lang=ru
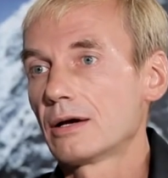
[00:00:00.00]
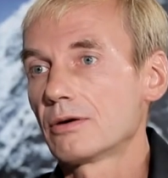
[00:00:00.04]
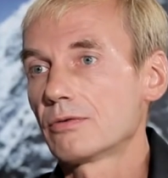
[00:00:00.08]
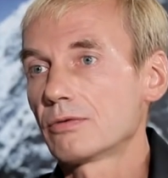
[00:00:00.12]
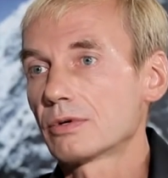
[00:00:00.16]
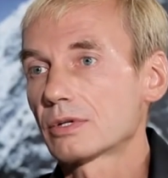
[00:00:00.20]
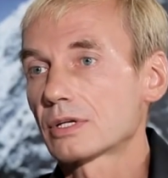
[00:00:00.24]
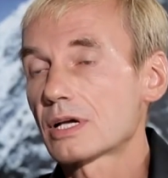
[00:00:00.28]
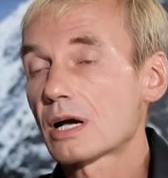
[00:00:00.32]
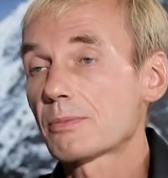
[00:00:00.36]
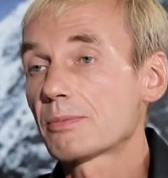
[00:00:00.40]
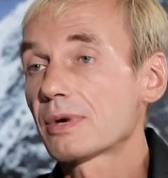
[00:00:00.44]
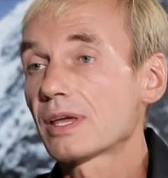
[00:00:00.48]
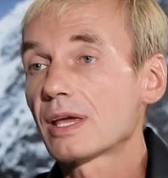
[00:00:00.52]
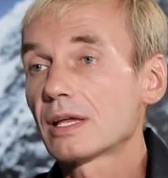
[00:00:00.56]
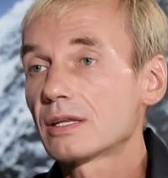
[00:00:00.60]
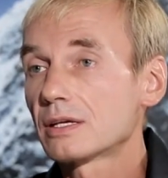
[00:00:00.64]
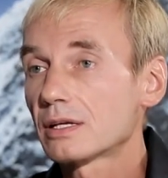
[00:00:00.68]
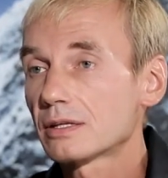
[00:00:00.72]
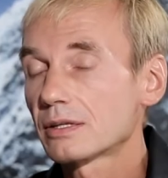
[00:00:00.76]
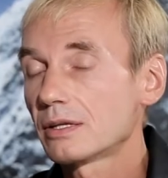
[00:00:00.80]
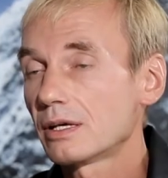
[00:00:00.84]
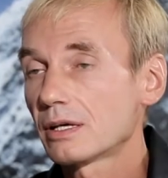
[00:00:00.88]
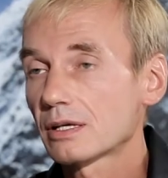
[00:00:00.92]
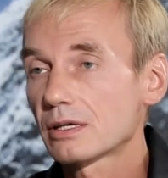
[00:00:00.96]
Вот, как бы я не
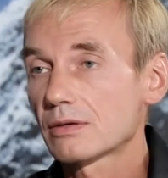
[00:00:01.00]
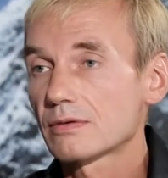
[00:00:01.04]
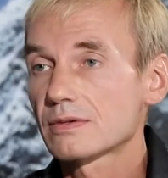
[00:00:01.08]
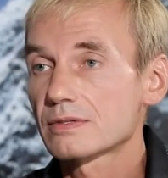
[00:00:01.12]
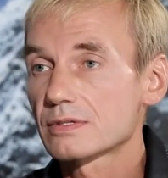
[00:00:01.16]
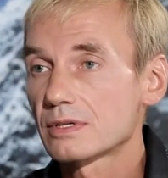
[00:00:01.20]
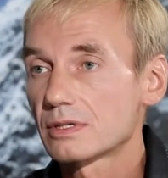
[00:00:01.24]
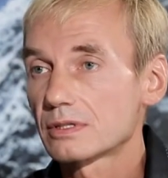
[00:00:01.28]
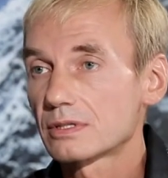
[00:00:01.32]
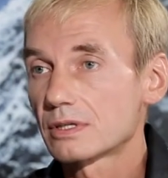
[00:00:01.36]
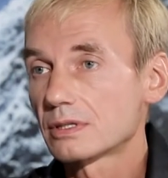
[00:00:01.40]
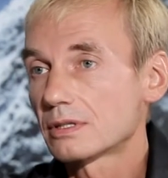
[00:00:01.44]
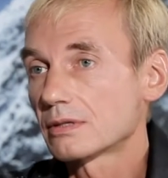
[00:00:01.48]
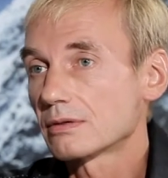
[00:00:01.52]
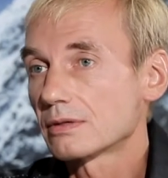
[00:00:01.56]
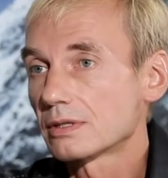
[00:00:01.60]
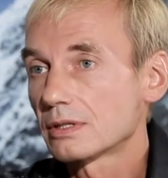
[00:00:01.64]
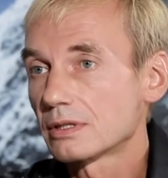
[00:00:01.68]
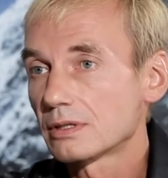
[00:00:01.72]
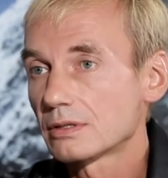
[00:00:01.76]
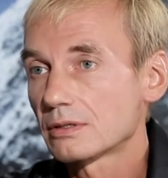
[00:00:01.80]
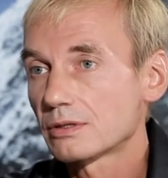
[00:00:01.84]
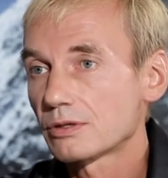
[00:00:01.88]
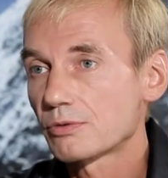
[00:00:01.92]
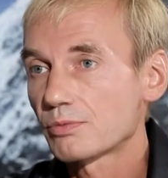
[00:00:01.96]
отнекивался от этого,
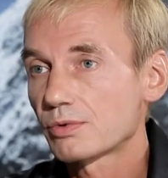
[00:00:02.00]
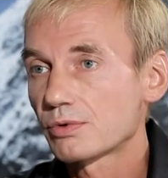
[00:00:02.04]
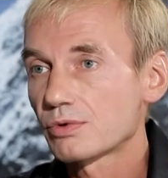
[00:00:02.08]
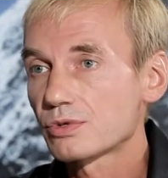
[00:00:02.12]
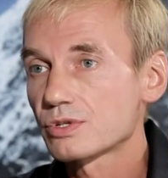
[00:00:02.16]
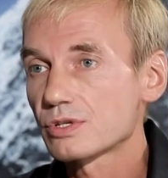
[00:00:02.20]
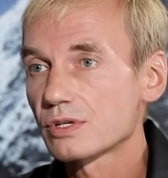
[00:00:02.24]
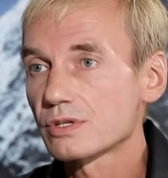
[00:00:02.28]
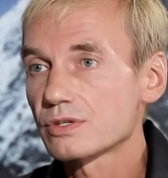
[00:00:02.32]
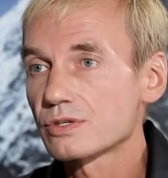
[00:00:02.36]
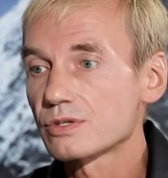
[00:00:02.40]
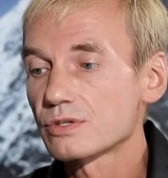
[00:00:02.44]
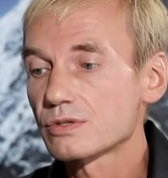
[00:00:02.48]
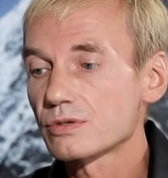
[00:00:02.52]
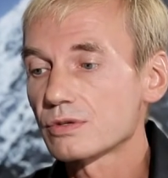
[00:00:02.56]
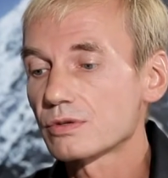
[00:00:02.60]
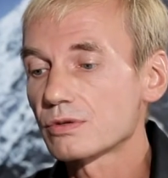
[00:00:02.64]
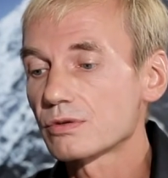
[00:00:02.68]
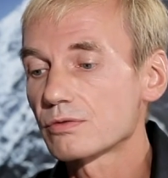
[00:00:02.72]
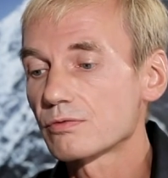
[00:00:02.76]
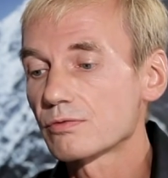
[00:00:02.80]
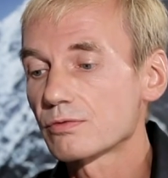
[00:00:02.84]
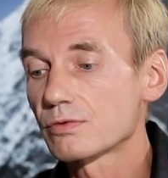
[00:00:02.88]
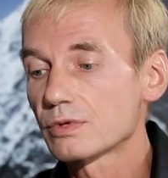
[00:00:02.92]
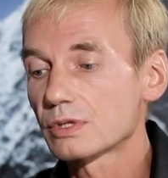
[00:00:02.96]
не получилось ничего.
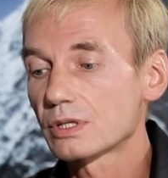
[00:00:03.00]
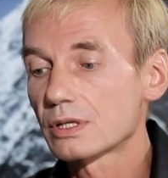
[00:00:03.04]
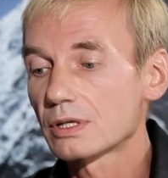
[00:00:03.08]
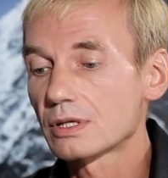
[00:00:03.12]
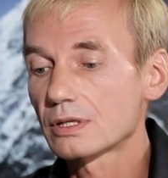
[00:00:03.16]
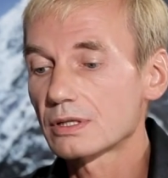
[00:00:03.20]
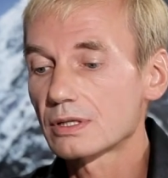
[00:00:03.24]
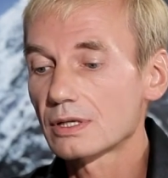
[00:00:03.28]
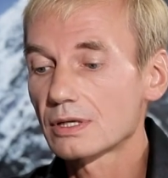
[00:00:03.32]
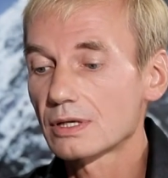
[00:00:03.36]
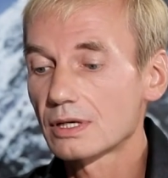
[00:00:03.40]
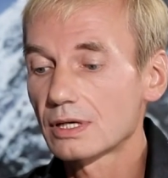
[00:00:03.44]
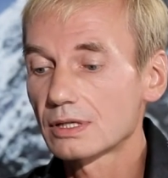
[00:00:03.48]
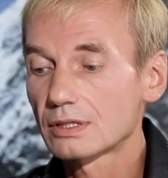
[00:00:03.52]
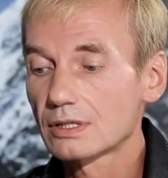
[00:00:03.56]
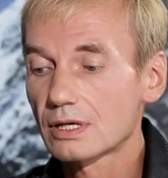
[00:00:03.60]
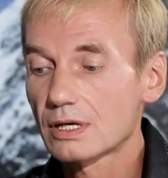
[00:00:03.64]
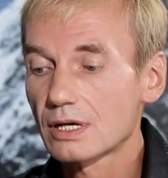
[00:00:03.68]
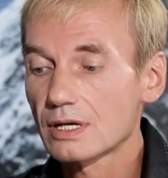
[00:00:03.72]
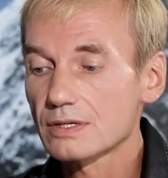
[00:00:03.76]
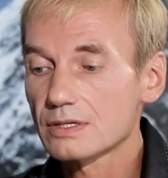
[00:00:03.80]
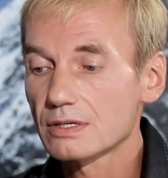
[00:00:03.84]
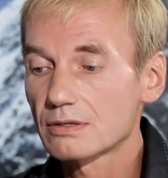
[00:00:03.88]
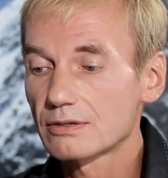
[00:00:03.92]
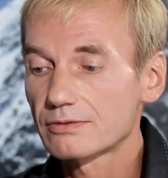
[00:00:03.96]
Вот, это, это
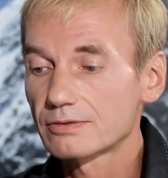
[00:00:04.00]
раз.